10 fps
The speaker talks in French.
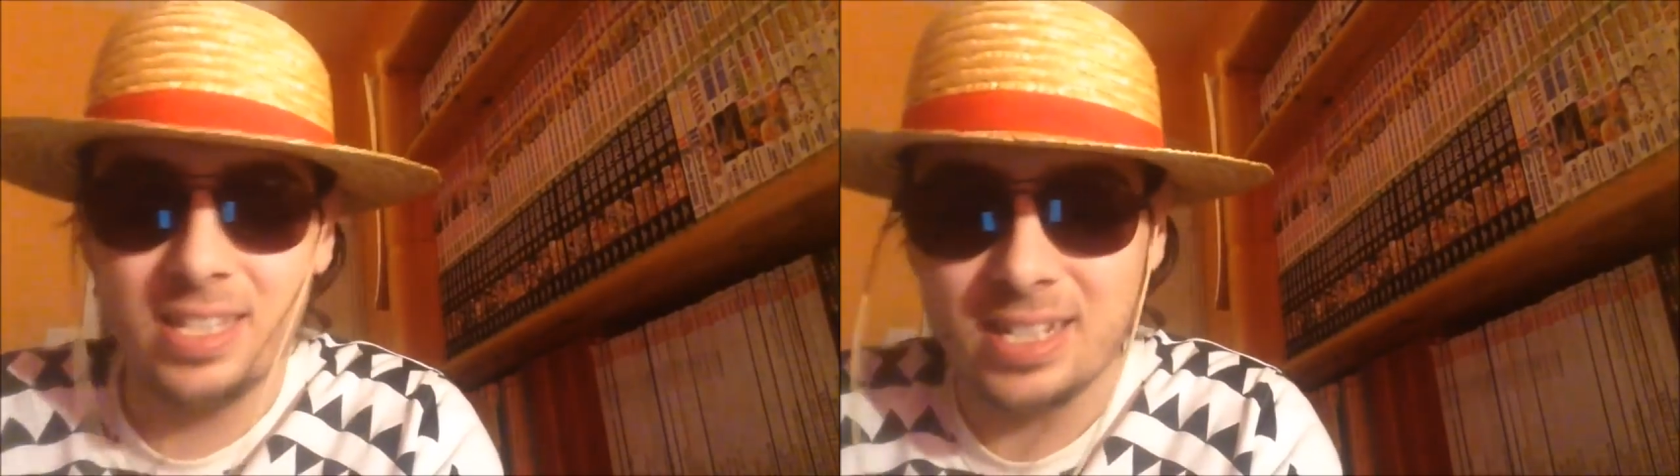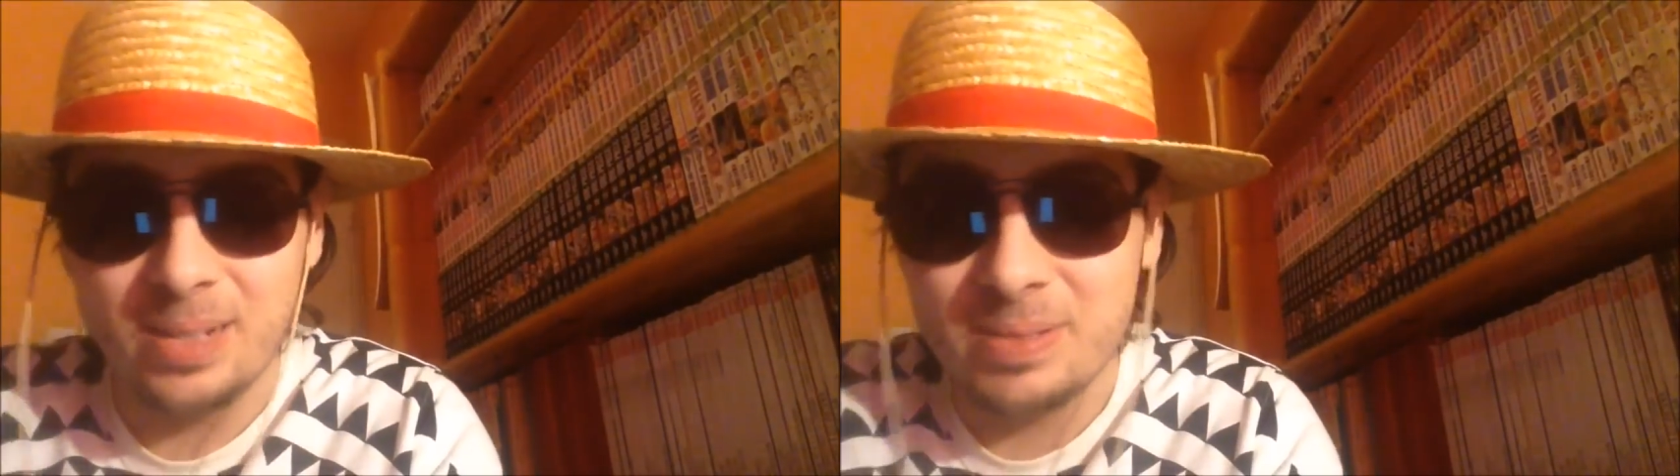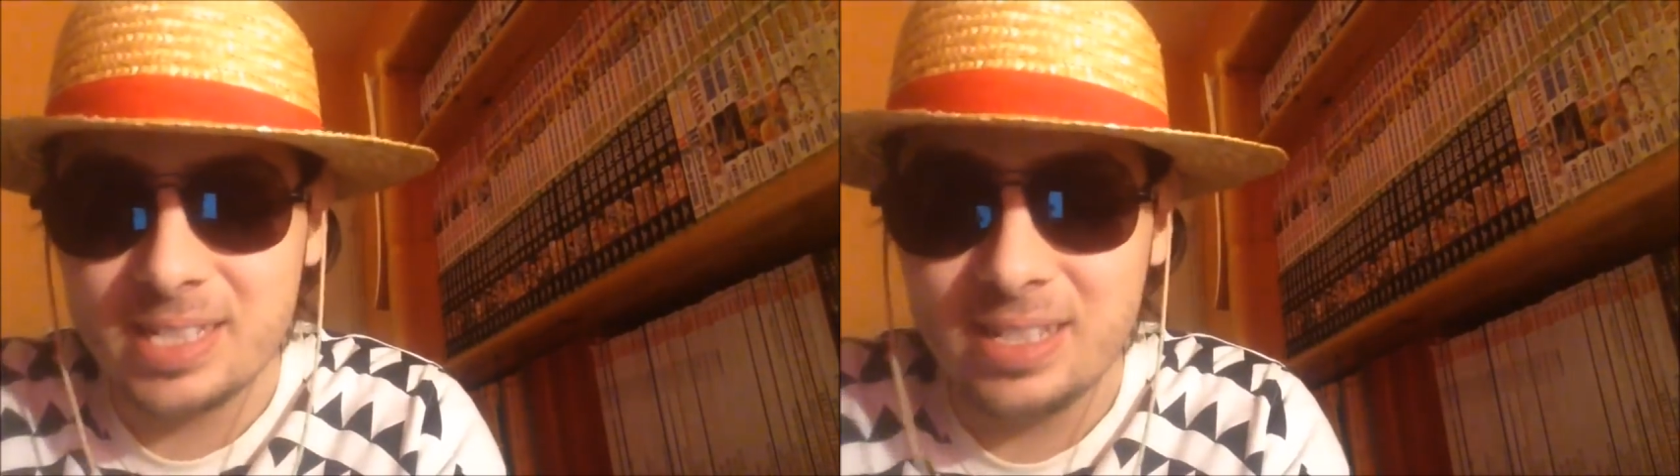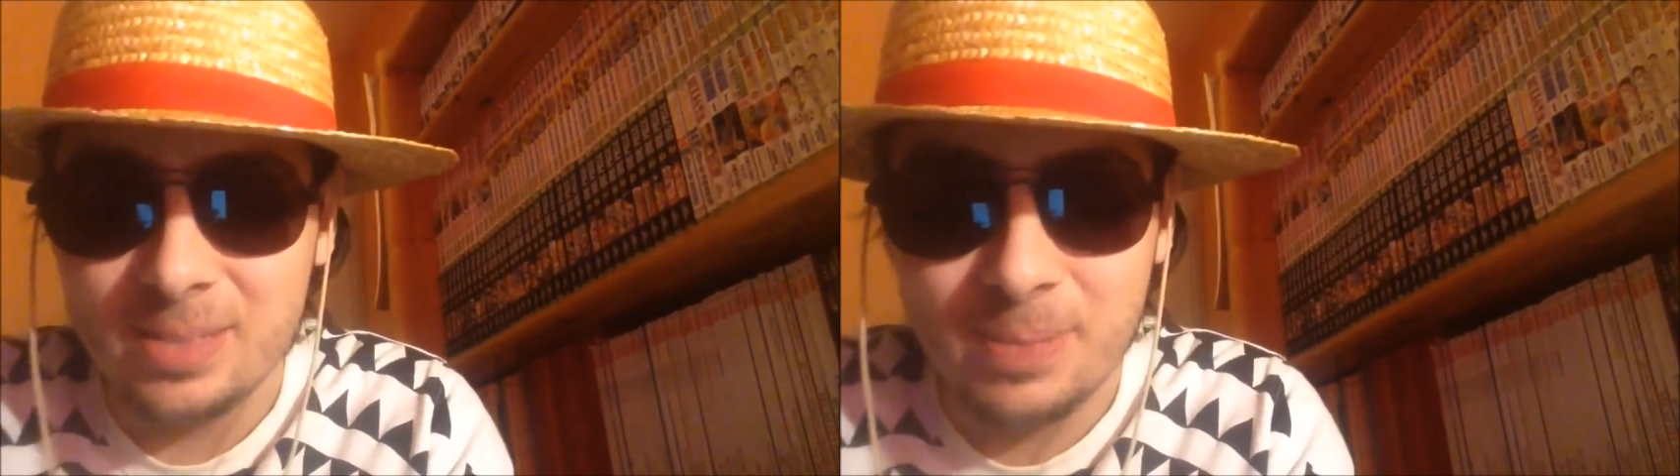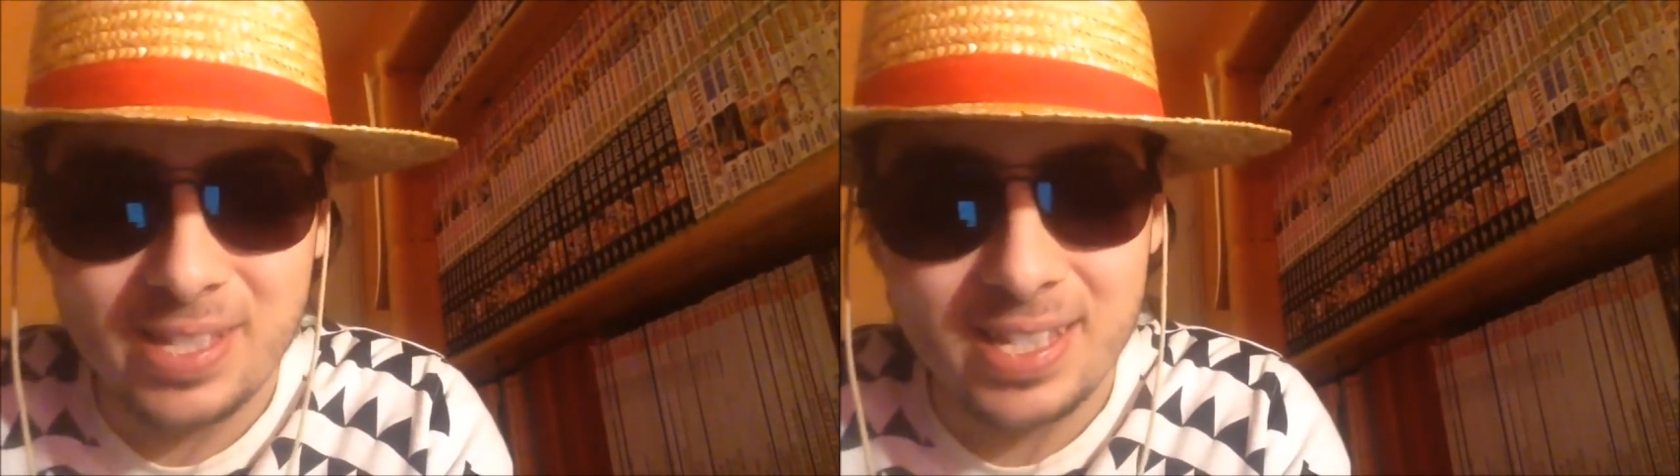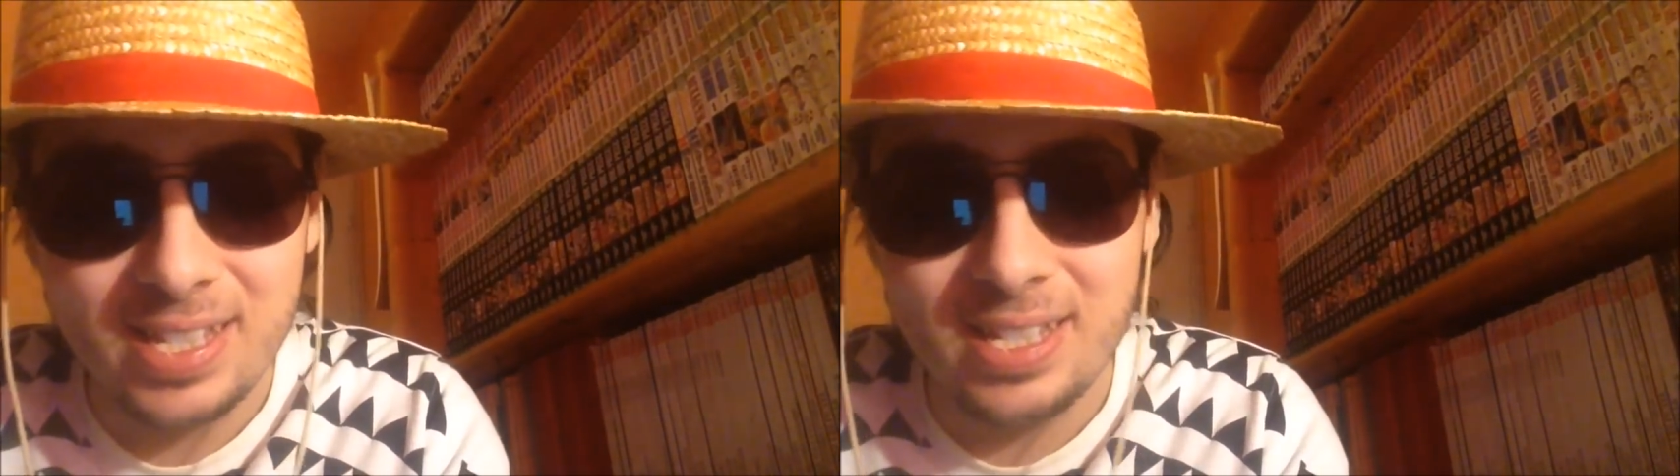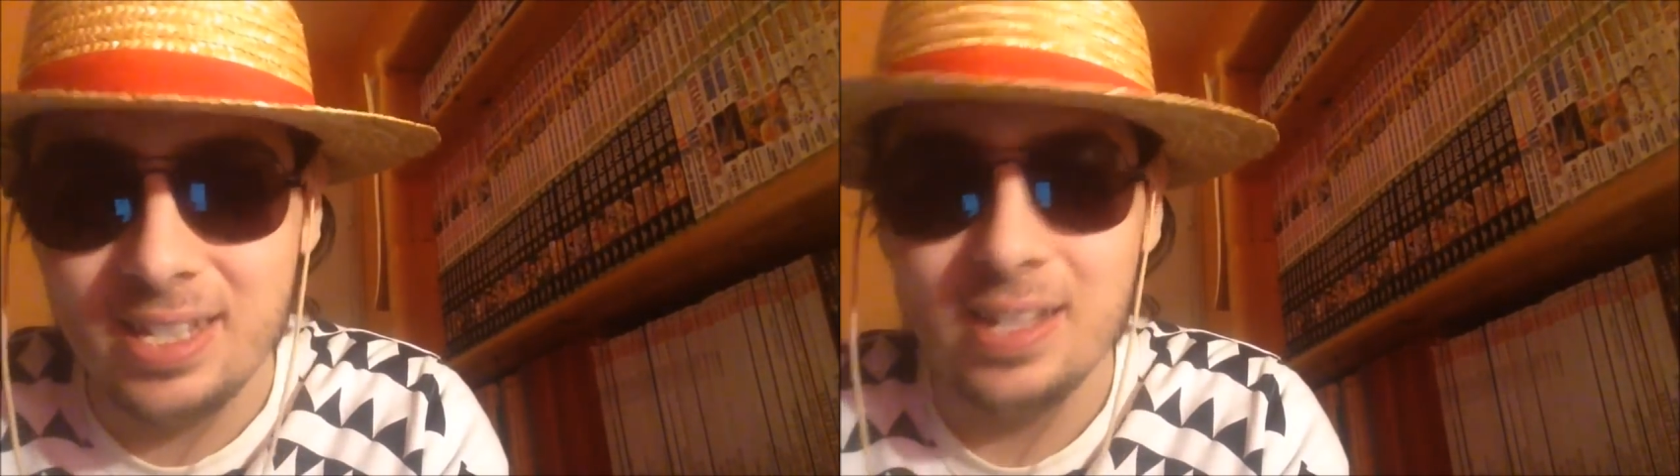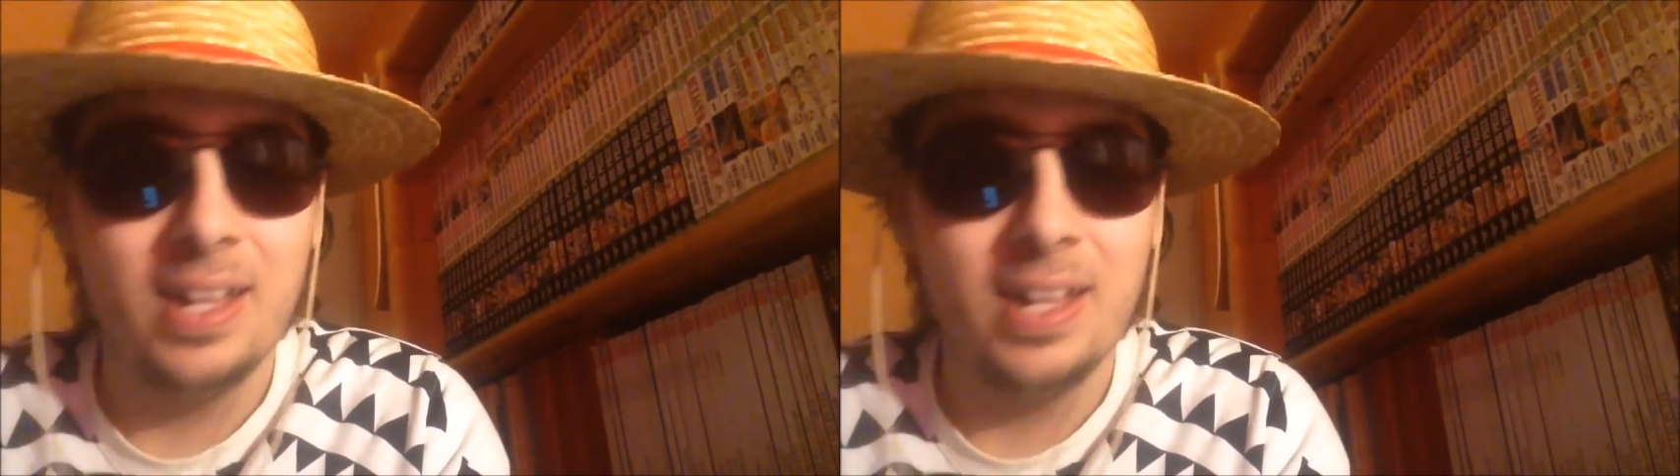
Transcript: c'est comme ça que ça va se passer.